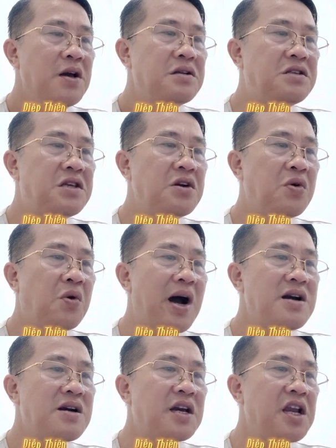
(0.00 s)
Chân hỏa
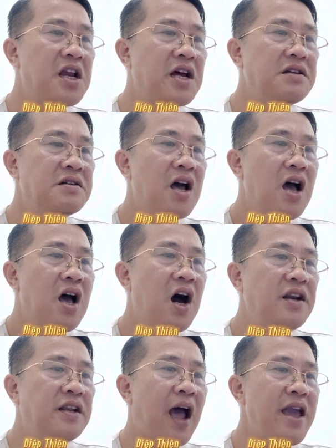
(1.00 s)
kỳ lân,
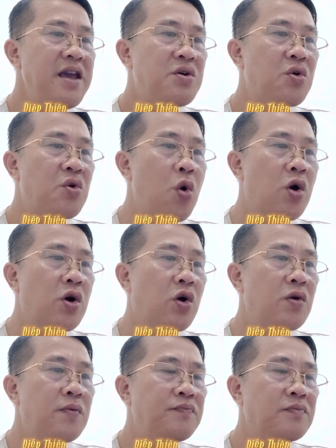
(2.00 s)
hình thái cuồng nộ.
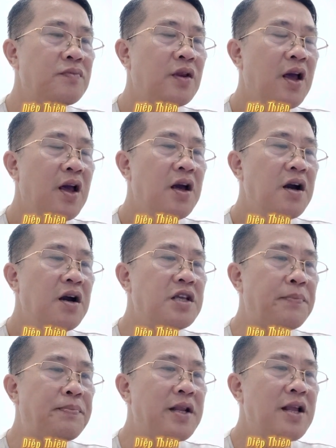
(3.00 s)

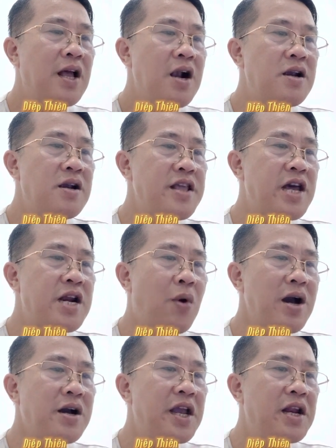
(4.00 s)
Diệp Thiên lấy chân hỏa
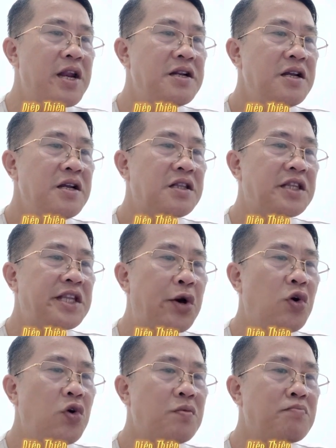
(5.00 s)
kỳ lân thiêu
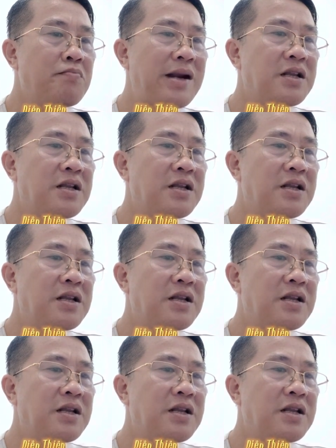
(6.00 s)
đốt bản